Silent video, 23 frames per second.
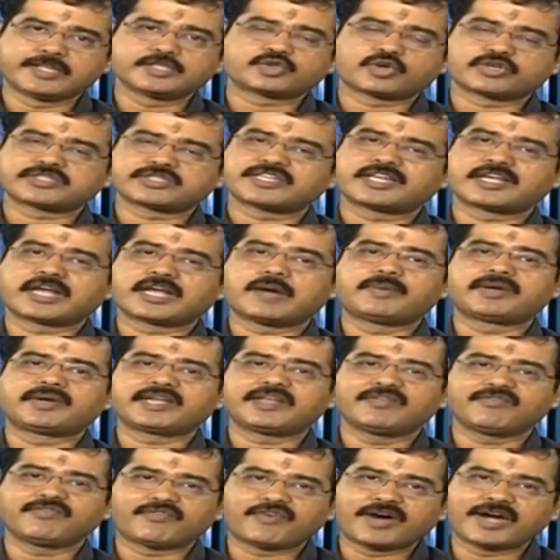తీసుకొస్తాయి
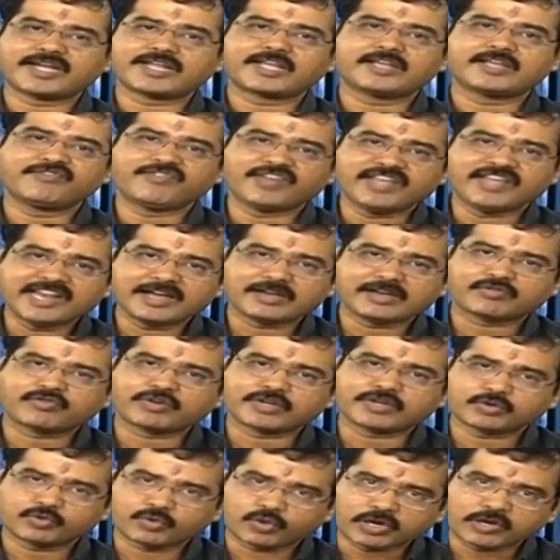కాబట్టి వాటికి వీలైనంత
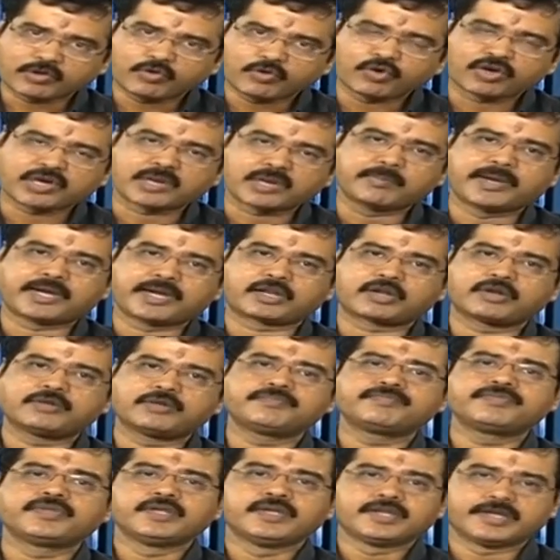వరకు దూరంగా ఉండడం బెటర్
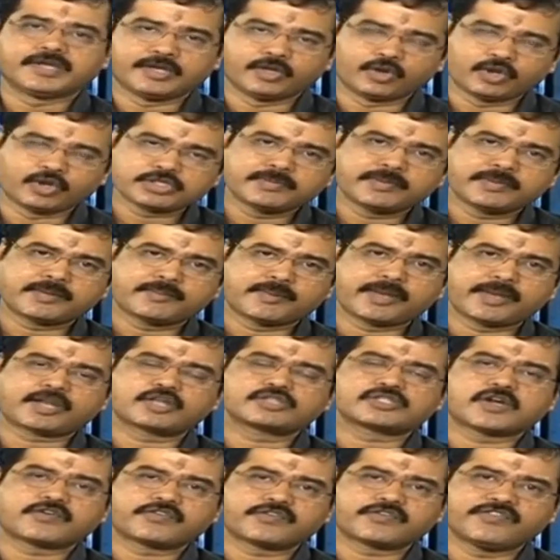ఈరోజు మీకు
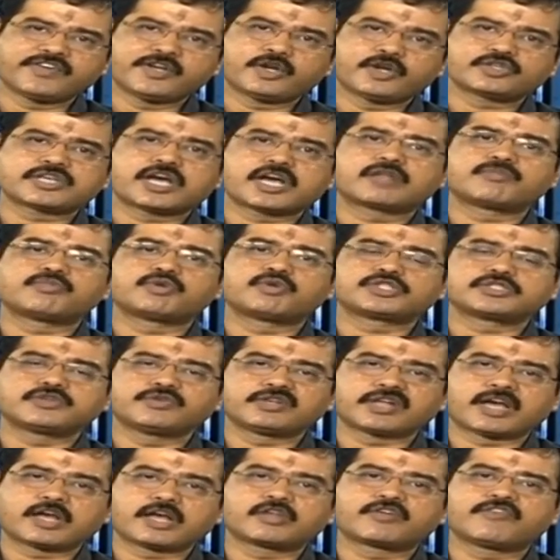మైక్రోసాఫ్ట్ విండోస్ ఆల్మోస్ట్
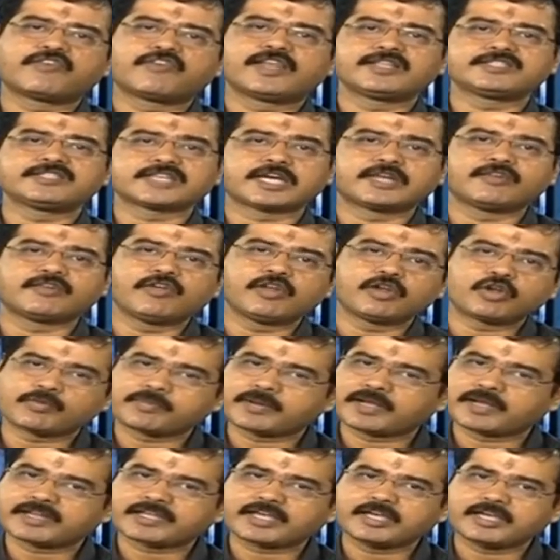నాలుగు వేల నుంచి ఐదు వేల
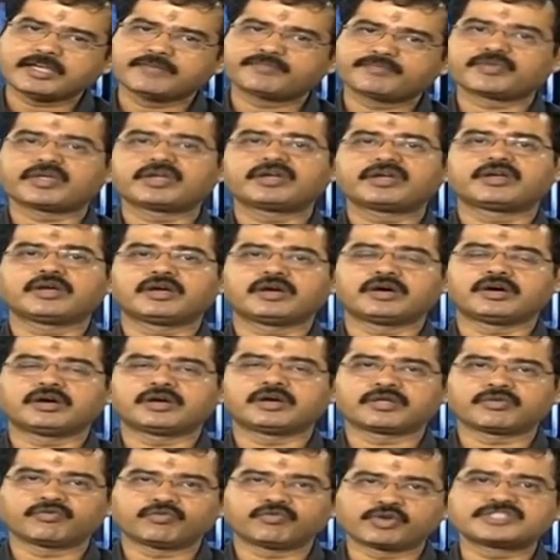రూపాయలకే
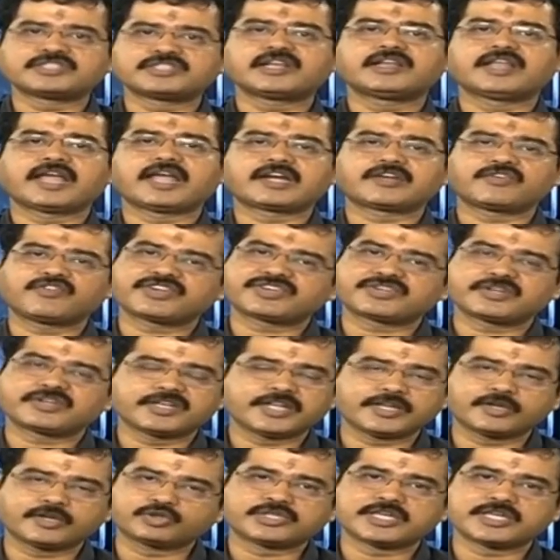ఒరిజినల్ యాక్టివేషన్
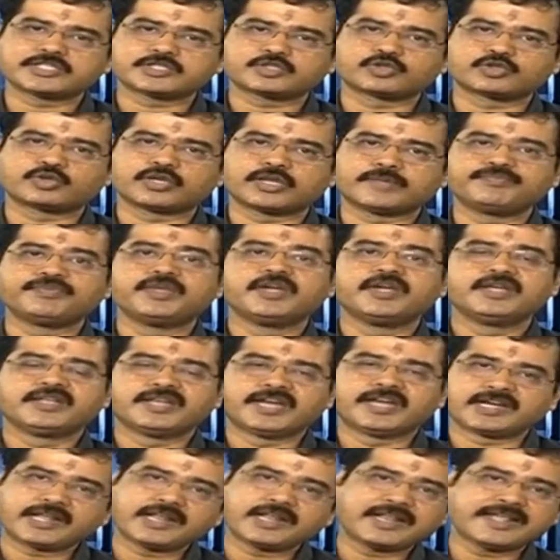అనేది వచ్చేస్తుంది
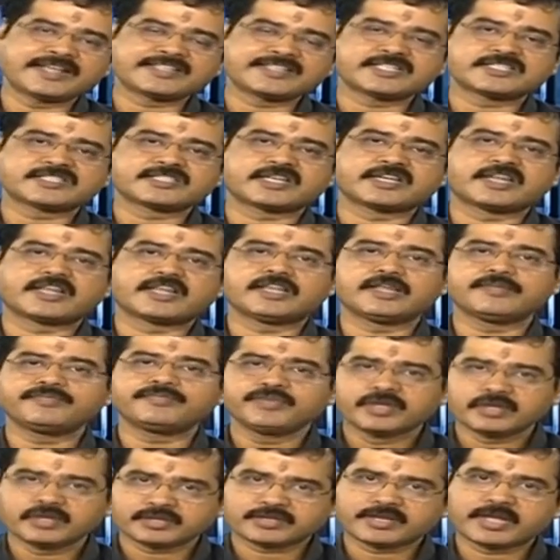రిటైల్ లైసెన్స్ అనేది
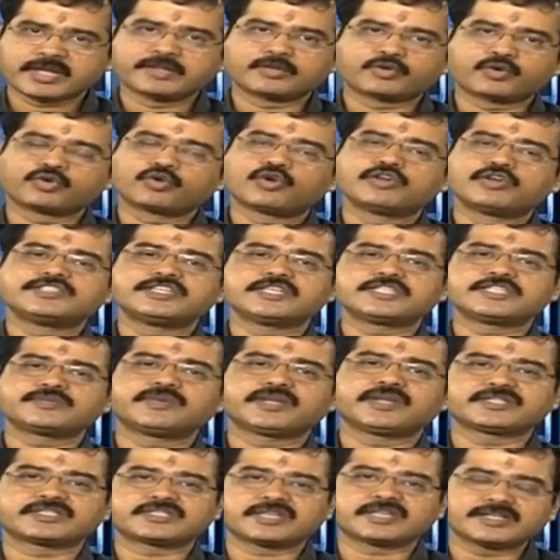దాన్ని కొనుగోలు చేసి
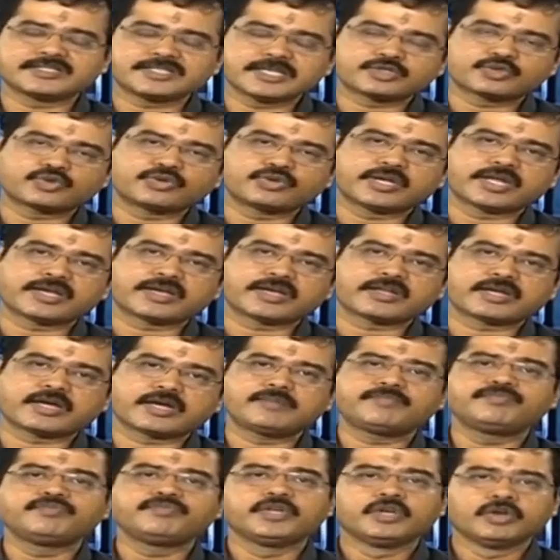మీరు ఇన్స్టాల్ చేసుకుంటే కనుక
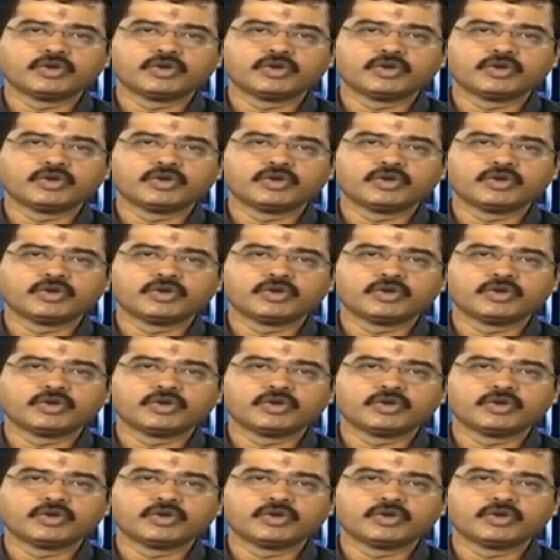